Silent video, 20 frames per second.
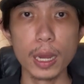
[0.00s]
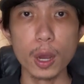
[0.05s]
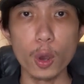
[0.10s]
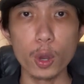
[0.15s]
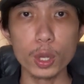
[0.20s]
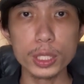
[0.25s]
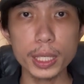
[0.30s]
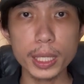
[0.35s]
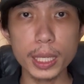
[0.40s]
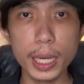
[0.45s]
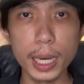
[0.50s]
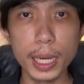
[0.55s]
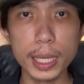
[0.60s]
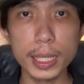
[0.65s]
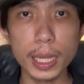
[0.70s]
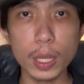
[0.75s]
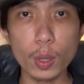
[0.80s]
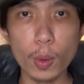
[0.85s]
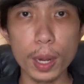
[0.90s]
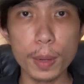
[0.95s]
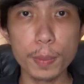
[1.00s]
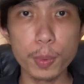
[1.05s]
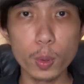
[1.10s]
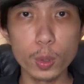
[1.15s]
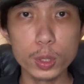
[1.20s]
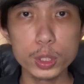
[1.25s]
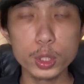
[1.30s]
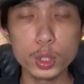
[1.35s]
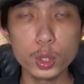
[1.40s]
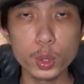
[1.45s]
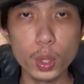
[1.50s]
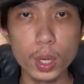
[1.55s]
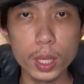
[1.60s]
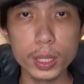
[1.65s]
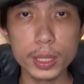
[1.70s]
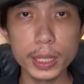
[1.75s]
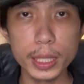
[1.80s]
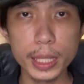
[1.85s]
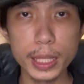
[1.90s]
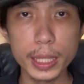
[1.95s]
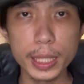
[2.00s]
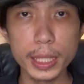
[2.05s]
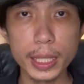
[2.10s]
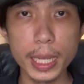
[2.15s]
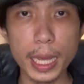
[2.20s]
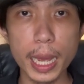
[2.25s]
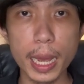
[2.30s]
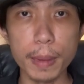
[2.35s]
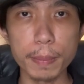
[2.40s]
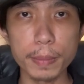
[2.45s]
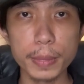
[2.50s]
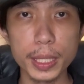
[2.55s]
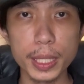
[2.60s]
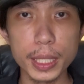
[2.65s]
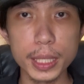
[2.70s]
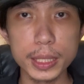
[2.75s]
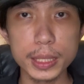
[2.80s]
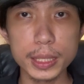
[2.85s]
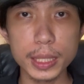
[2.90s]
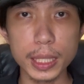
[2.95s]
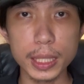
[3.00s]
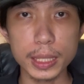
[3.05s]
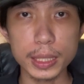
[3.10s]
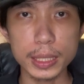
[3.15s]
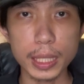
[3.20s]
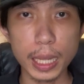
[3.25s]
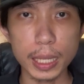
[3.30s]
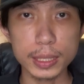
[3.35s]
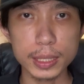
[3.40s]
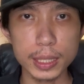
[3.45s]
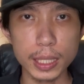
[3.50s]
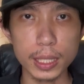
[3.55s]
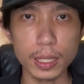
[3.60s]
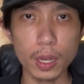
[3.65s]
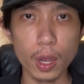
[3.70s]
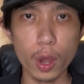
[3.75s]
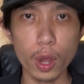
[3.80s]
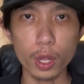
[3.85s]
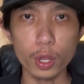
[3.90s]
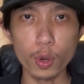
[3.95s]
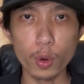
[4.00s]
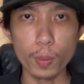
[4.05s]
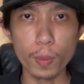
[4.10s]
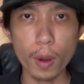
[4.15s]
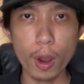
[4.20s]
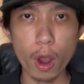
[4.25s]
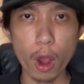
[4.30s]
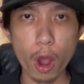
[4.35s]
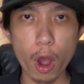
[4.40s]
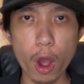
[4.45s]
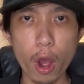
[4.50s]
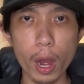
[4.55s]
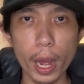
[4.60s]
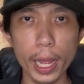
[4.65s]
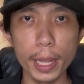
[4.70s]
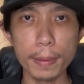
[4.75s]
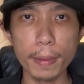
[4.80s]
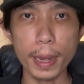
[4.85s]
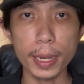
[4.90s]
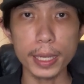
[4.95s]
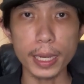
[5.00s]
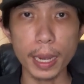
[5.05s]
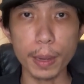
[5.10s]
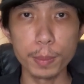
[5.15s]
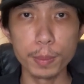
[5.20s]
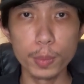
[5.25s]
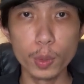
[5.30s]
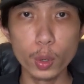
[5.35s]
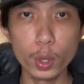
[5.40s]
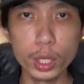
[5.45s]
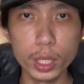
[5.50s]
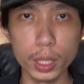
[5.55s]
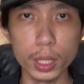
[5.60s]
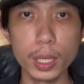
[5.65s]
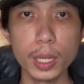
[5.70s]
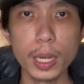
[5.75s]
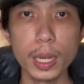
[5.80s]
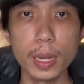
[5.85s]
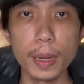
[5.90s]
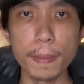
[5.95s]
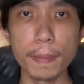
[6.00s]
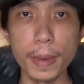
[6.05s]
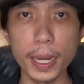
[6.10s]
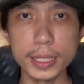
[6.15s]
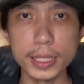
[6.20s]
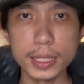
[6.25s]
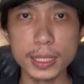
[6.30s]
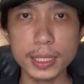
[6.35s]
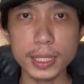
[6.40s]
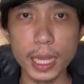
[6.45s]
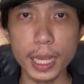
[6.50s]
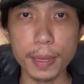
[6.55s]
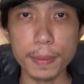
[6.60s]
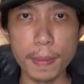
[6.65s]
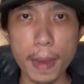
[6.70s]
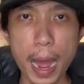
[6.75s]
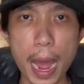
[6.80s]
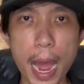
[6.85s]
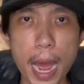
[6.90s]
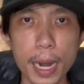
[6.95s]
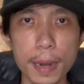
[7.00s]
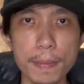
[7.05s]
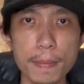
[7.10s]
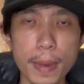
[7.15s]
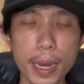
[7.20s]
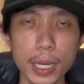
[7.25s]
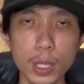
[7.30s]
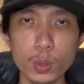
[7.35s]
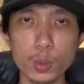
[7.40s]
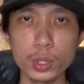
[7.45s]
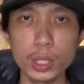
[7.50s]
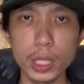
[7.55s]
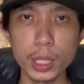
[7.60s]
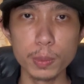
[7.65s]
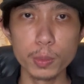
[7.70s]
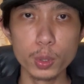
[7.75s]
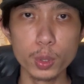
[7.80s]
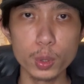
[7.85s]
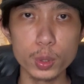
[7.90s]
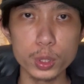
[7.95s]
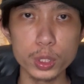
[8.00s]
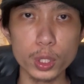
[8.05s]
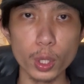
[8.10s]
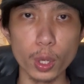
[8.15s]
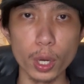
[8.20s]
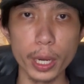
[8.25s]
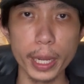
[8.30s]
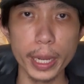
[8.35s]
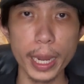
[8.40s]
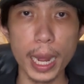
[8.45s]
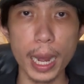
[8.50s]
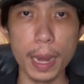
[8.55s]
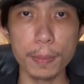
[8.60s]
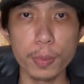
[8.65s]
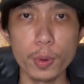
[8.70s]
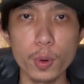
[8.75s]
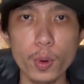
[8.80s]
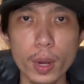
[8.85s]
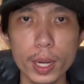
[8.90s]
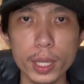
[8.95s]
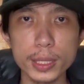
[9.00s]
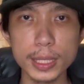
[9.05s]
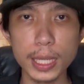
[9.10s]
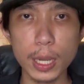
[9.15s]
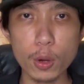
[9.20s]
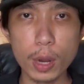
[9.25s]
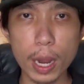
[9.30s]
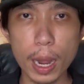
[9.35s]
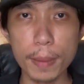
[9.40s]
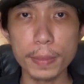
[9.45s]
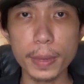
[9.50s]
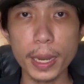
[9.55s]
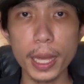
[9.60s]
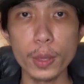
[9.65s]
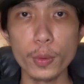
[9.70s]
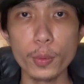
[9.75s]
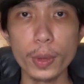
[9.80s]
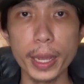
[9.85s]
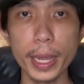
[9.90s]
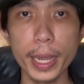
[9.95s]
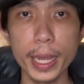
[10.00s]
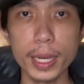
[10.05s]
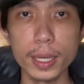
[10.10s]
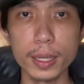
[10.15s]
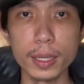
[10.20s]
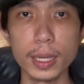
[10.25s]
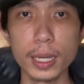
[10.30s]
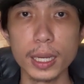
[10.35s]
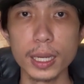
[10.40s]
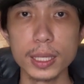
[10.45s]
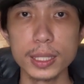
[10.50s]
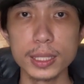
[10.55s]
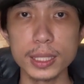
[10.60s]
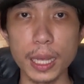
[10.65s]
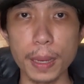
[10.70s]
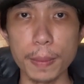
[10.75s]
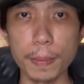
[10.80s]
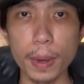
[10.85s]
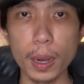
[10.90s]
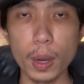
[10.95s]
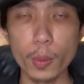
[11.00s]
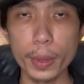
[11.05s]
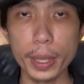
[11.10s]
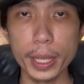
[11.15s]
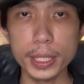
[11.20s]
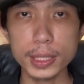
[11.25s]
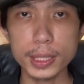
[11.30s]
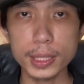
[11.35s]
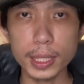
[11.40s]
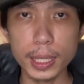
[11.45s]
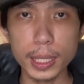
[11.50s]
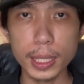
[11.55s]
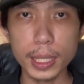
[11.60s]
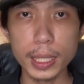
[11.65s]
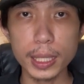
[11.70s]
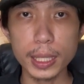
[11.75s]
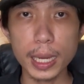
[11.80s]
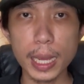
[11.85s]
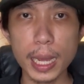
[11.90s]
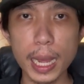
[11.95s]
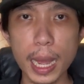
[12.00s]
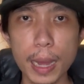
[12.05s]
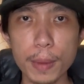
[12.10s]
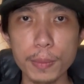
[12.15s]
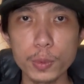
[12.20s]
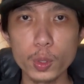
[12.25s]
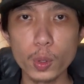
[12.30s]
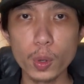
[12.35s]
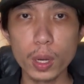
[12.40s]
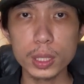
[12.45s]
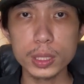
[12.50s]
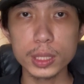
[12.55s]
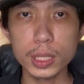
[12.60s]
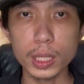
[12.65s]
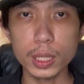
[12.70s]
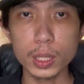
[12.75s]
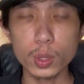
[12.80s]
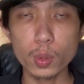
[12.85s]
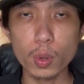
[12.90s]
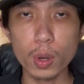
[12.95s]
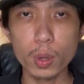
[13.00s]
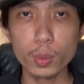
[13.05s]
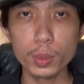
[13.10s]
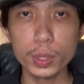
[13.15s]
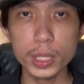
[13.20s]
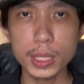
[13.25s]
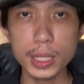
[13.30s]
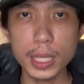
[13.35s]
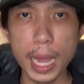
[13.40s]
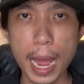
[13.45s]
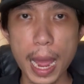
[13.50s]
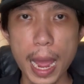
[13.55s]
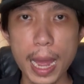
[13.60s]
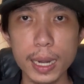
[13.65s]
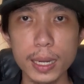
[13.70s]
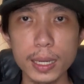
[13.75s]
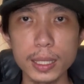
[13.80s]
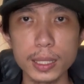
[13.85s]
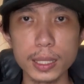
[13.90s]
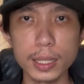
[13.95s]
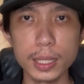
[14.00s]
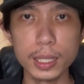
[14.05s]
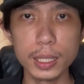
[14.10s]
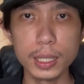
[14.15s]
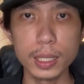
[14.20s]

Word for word: คนที่เกิดในวันพุธช่วงนี้เนี่ย มีสิ่งศักดิ์สิทธิ์คอยคุ้มครองให้มันทำบุญ มันใส่บาตรมันอุทิศบุญกุศลให้กับพวกเจ้ากรรมนายเวรสัมภเวสีนะครับ ดวงจิตดวงวิญญาณหรือ